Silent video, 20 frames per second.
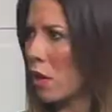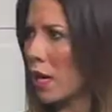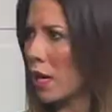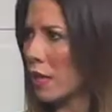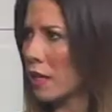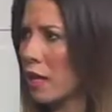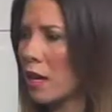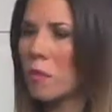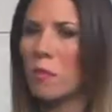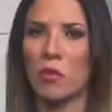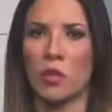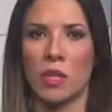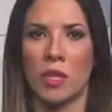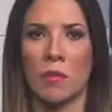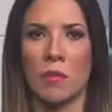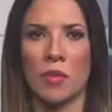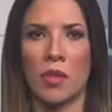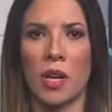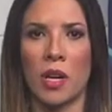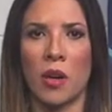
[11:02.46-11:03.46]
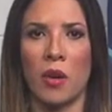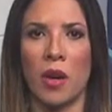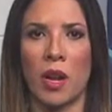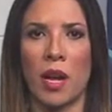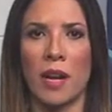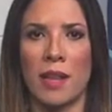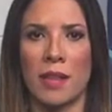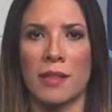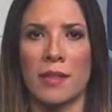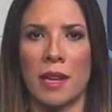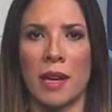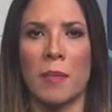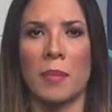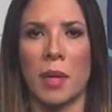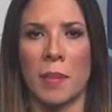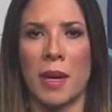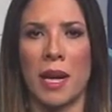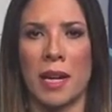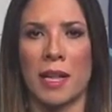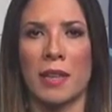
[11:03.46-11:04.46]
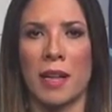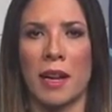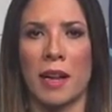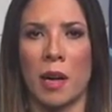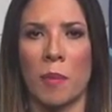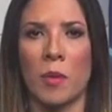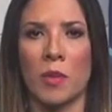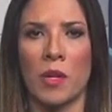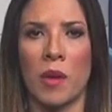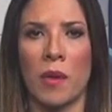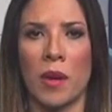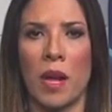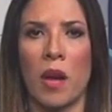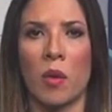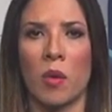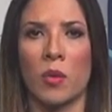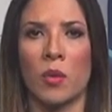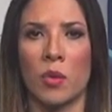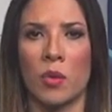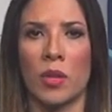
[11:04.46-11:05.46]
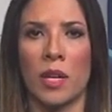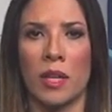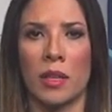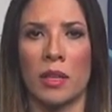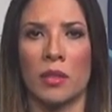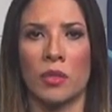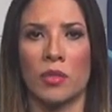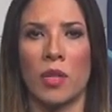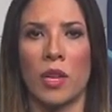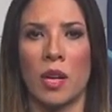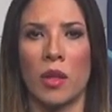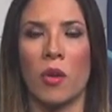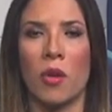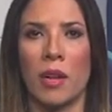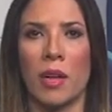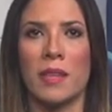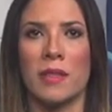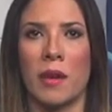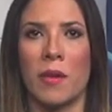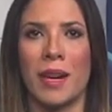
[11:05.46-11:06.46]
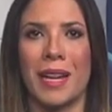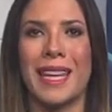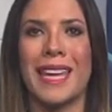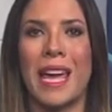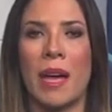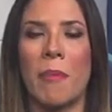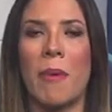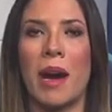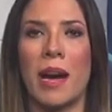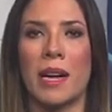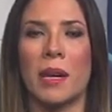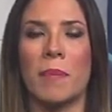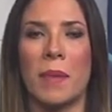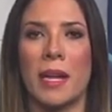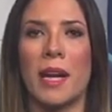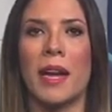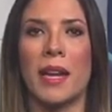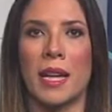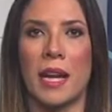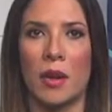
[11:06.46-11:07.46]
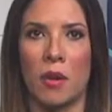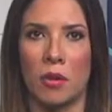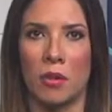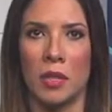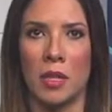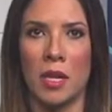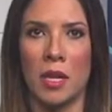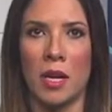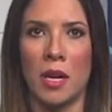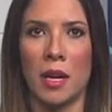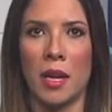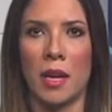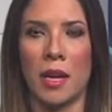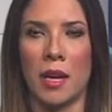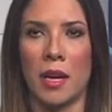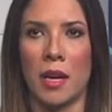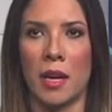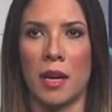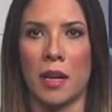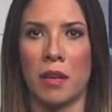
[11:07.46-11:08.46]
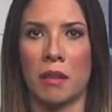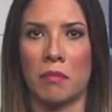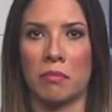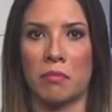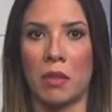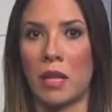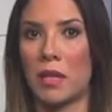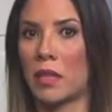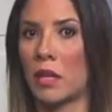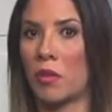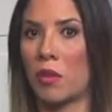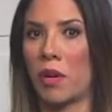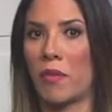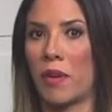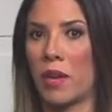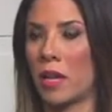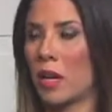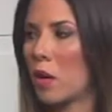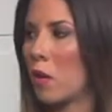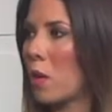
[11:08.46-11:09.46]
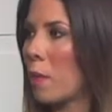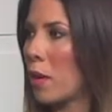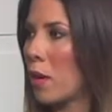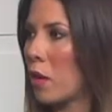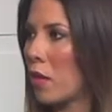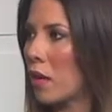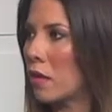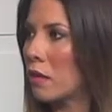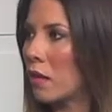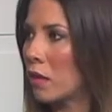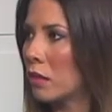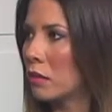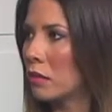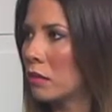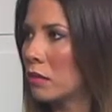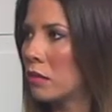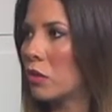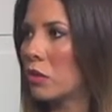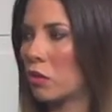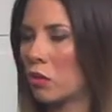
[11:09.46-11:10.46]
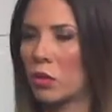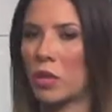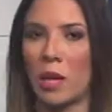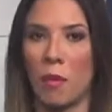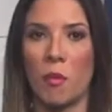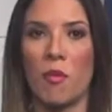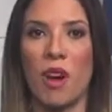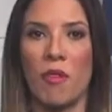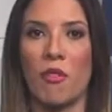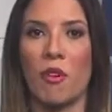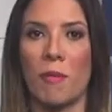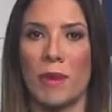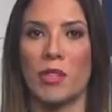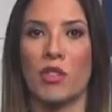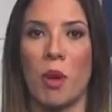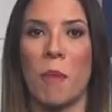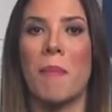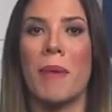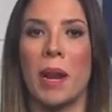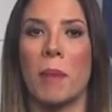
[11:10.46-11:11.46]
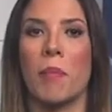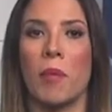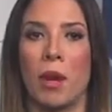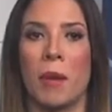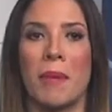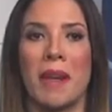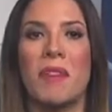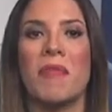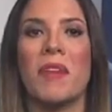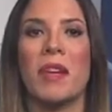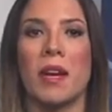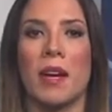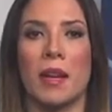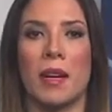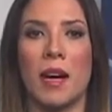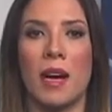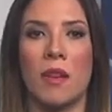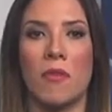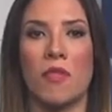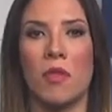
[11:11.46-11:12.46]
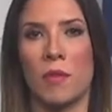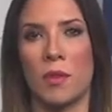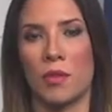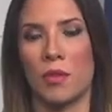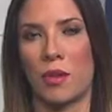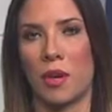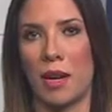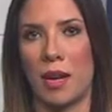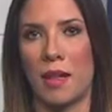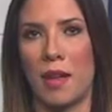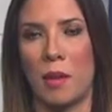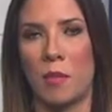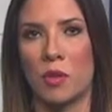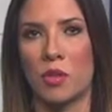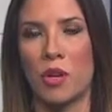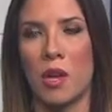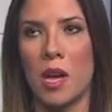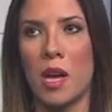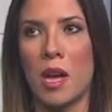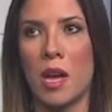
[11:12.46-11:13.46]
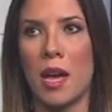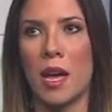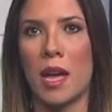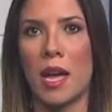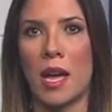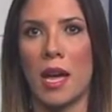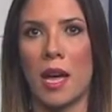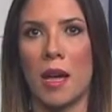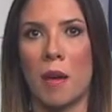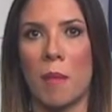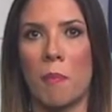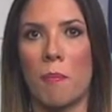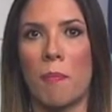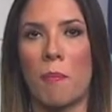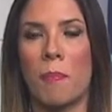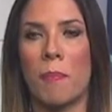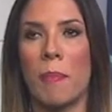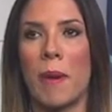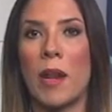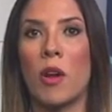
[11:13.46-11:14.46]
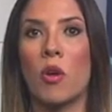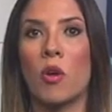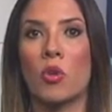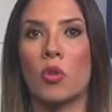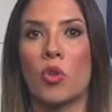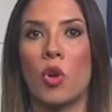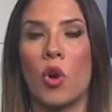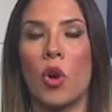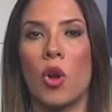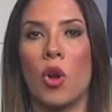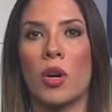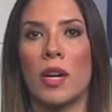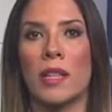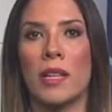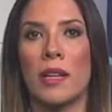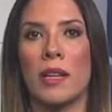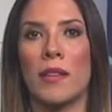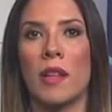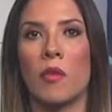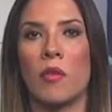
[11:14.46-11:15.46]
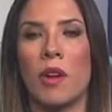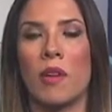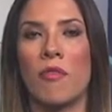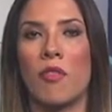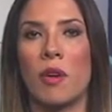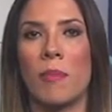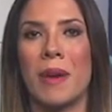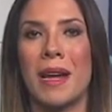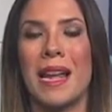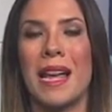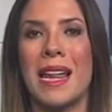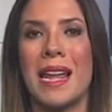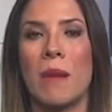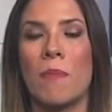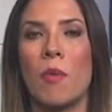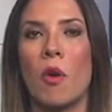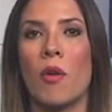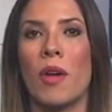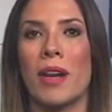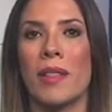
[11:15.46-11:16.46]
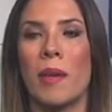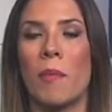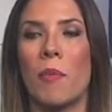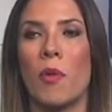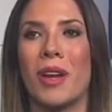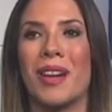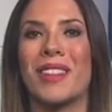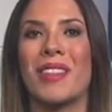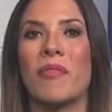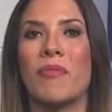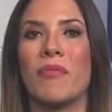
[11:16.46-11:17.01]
es que tiene muchísimos seguidores en Instagram, también hay que tener responsabilidad cuando uno tiene tantos seguidores de saber qué vas a replicar y qué no. Eh, entiendo que Franklin no es periodista, nosotros mm. tenemos una formación para poder verificar cada información que les damos. Eh, pero todos los que tienen de alguna forma el poder de poder